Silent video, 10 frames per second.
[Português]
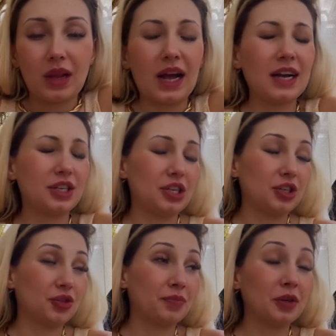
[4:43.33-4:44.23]
Ai,
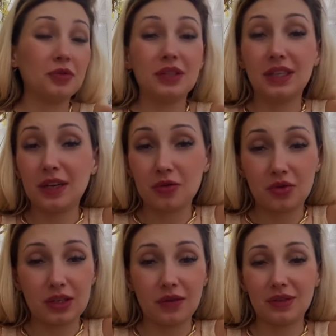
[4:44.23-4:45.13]
gente, meu Deus
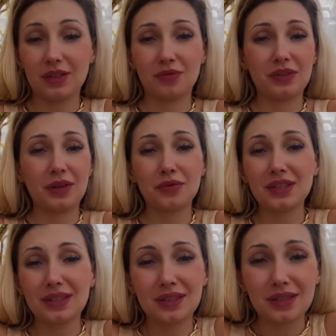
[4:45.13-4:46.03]
do céu, vocês não têm
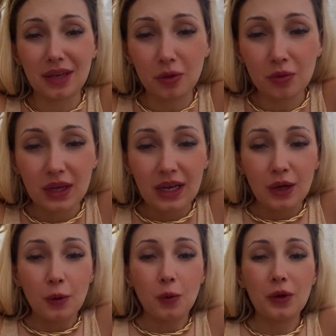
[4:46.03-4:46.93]
noção
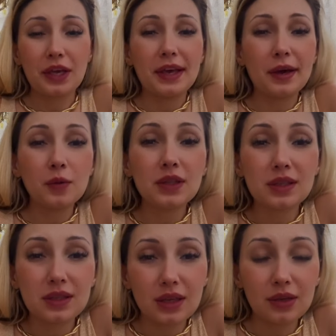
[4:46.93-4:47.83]
o que eu
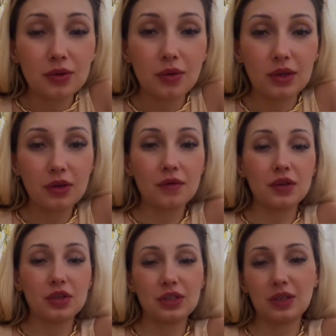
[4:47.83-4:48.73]
sinto quando eu
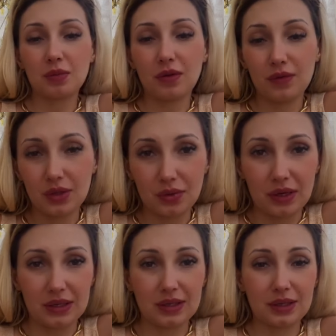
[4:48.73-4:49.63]
vejo essas
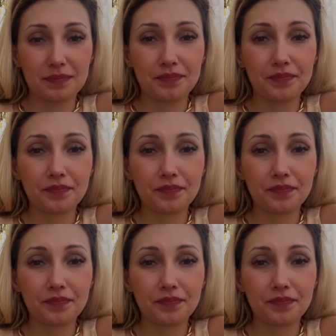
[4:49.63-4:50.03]
previsões.